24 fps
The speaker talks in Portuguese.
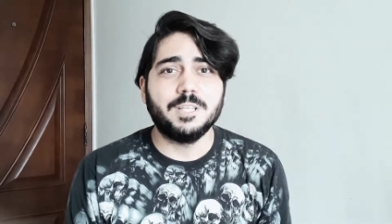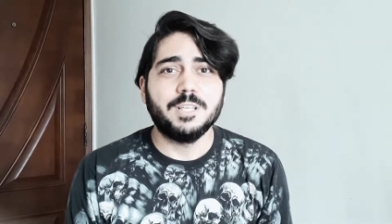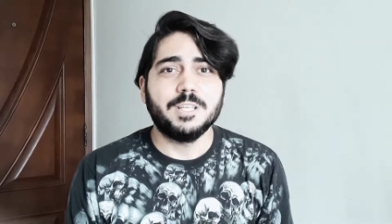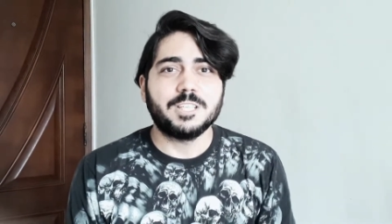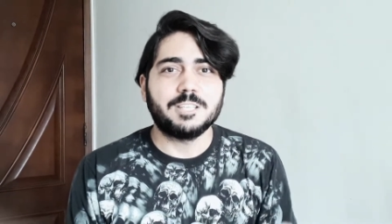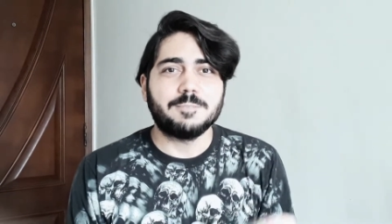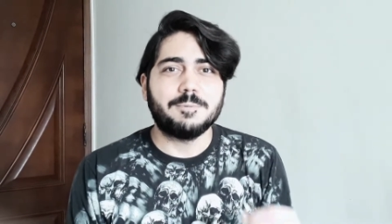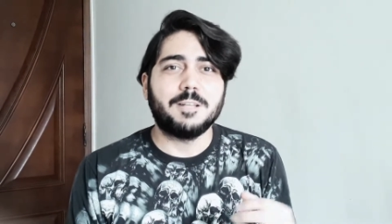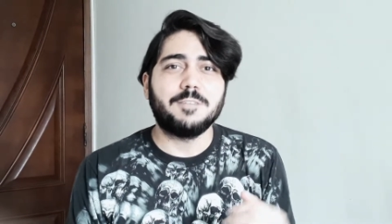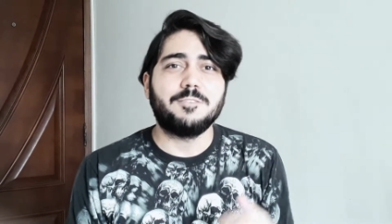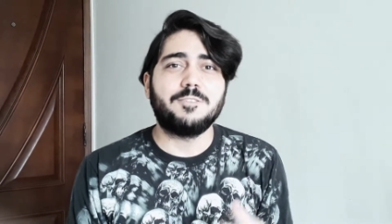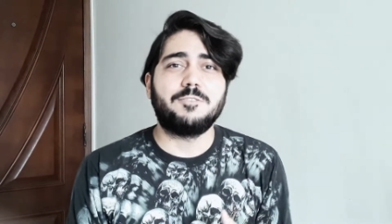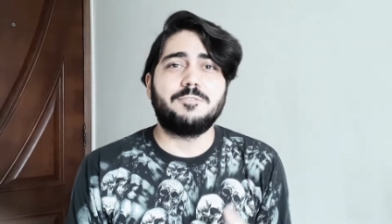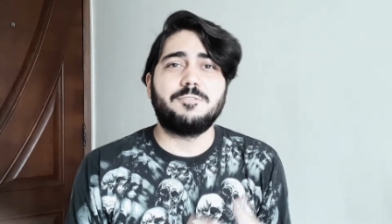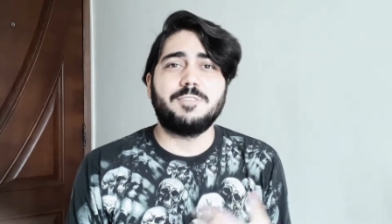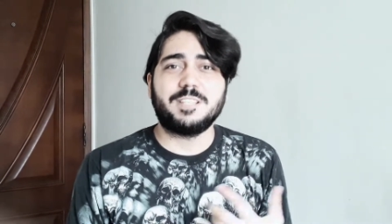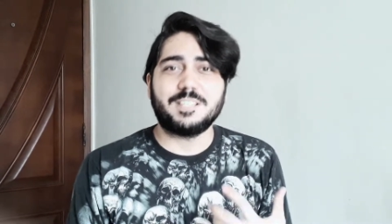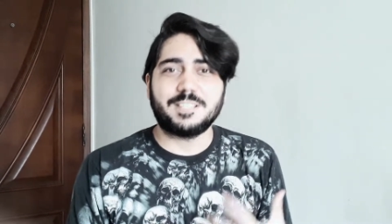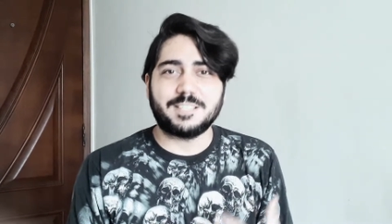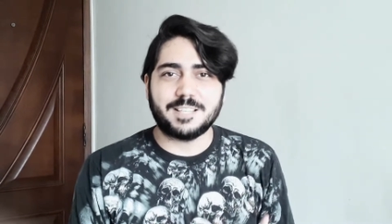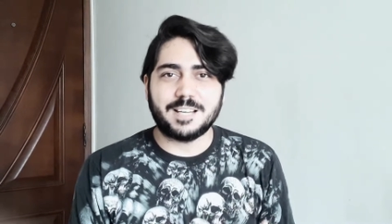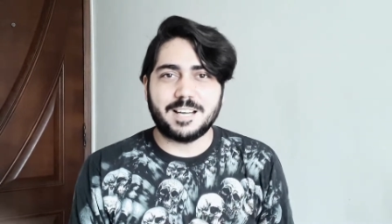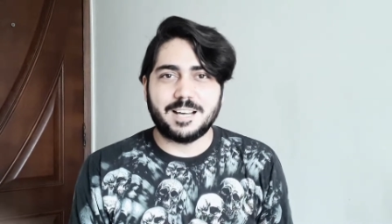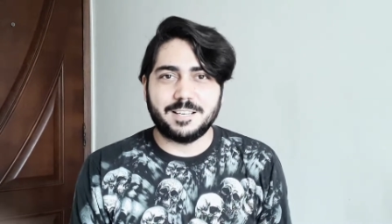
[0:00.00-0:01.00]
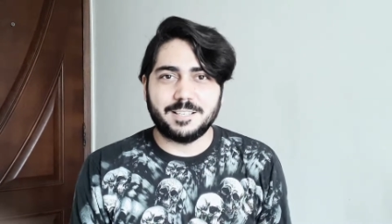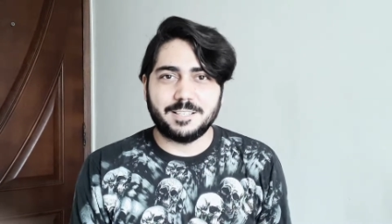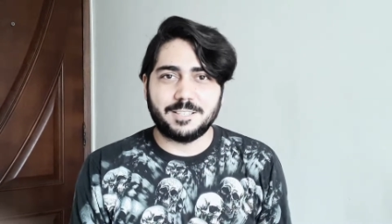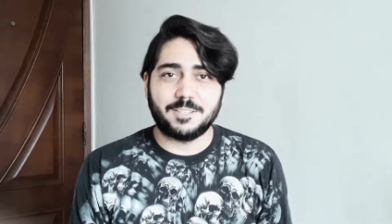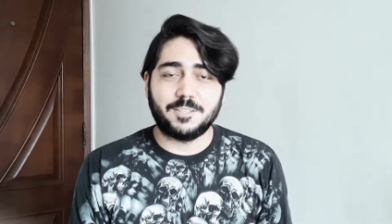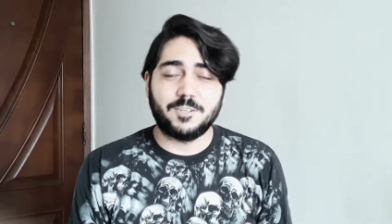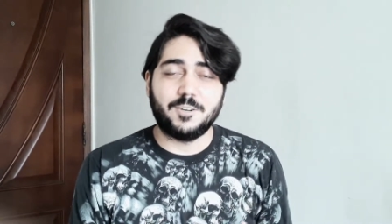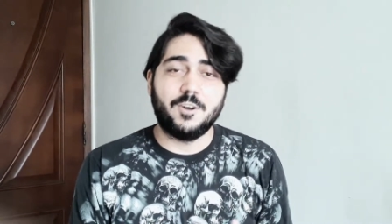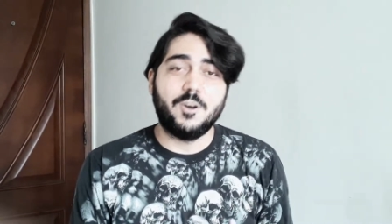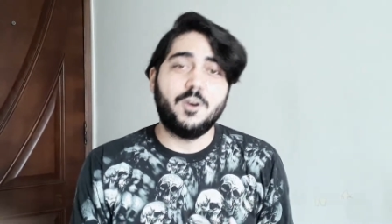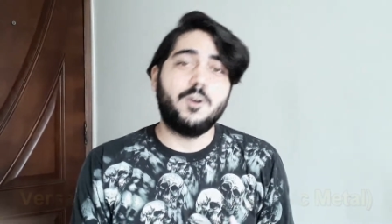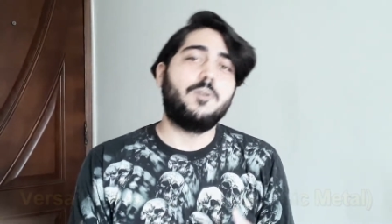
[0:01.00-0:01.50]
chamada de Versalhes,
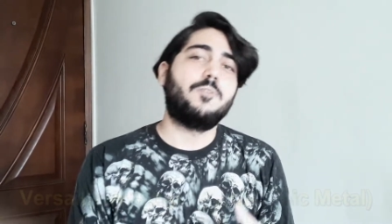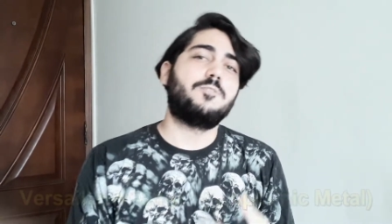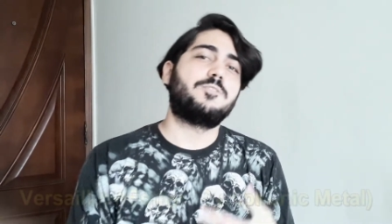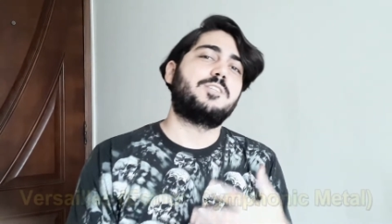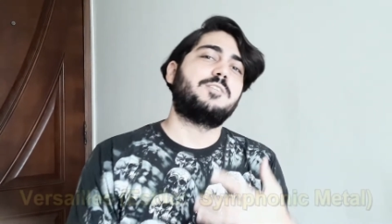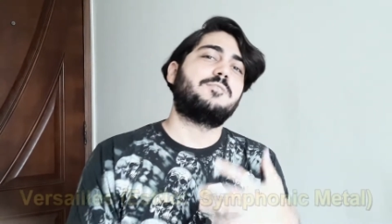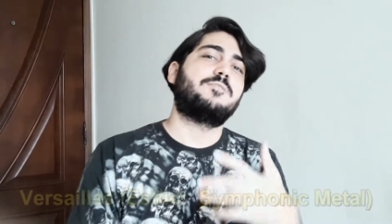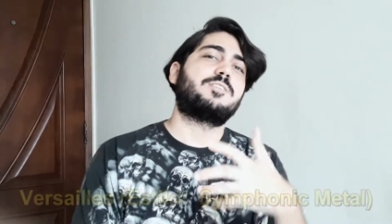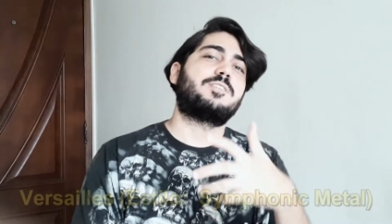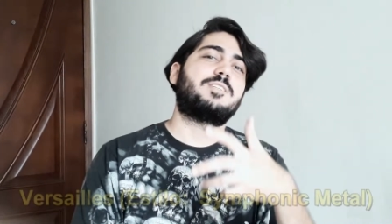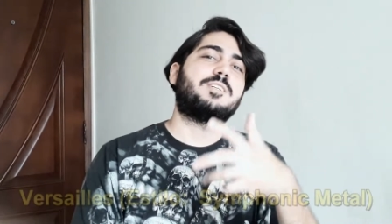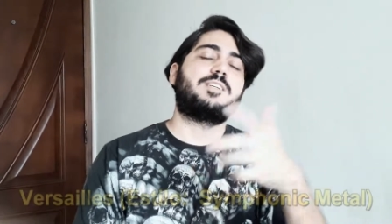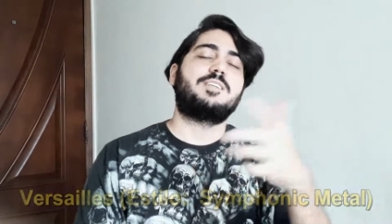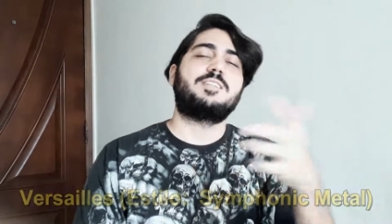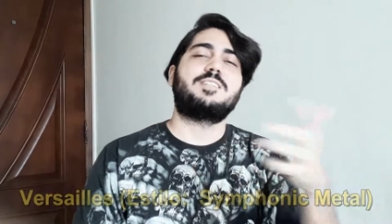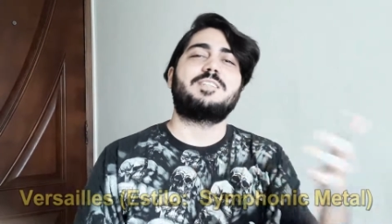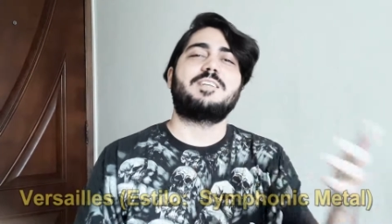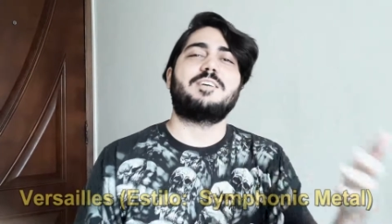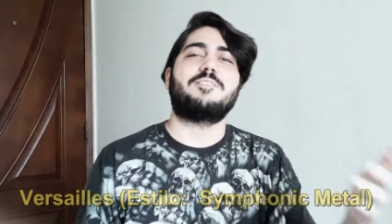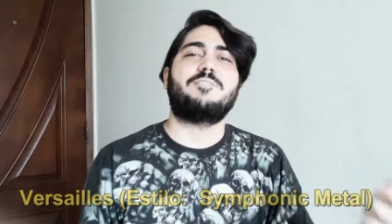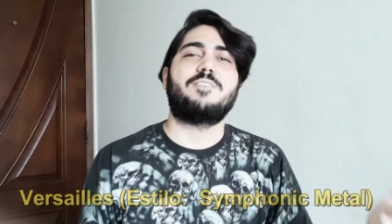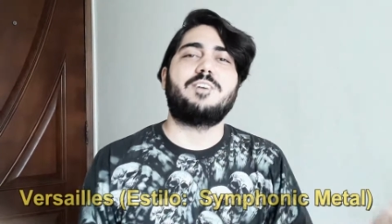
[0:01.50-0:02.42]
ou se você quiser